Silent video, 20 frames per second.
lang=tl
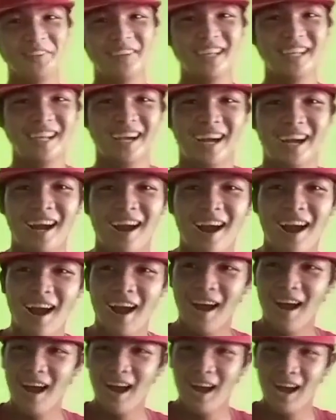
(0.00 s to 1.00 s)
Familiar.
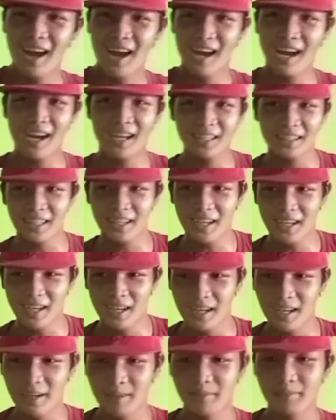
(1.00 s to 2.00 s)
At
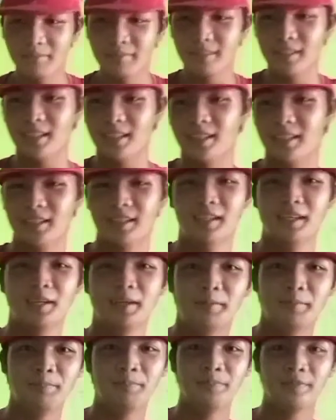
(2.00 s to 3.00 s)
um,
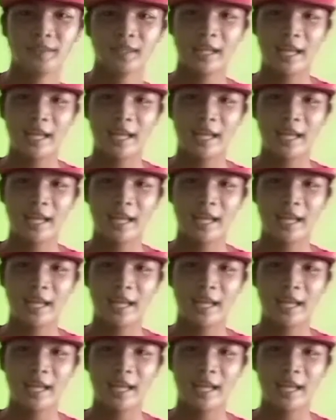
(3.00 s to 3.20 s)
um,